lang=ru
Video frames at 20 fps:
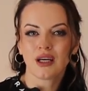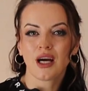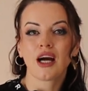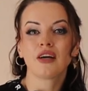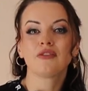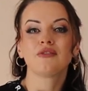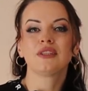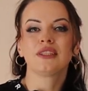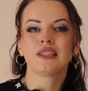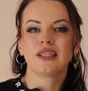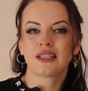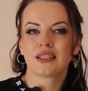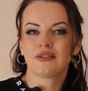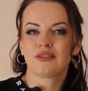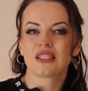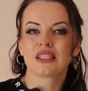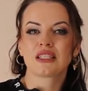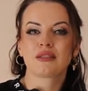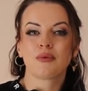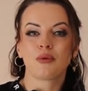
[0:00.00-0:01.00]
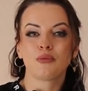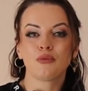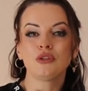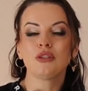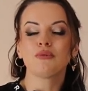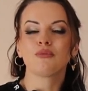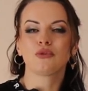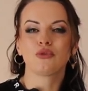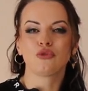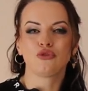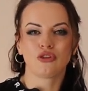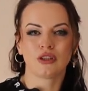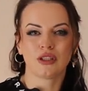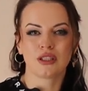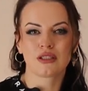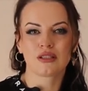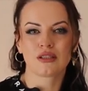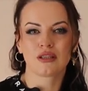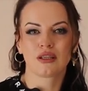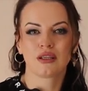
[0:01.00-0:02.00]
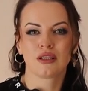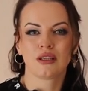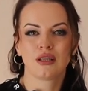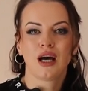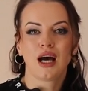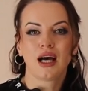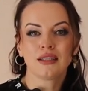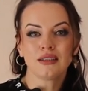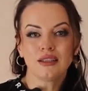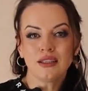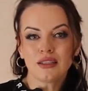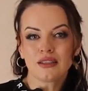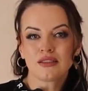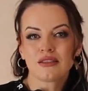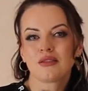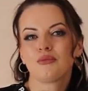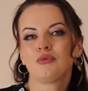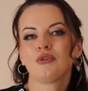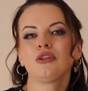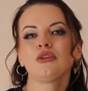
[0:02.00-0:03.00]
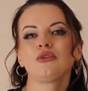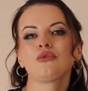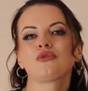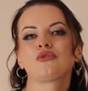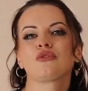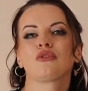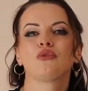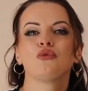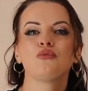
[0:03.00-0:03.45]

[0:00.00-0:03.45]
а вытягивать самому не получается. А так стимулируется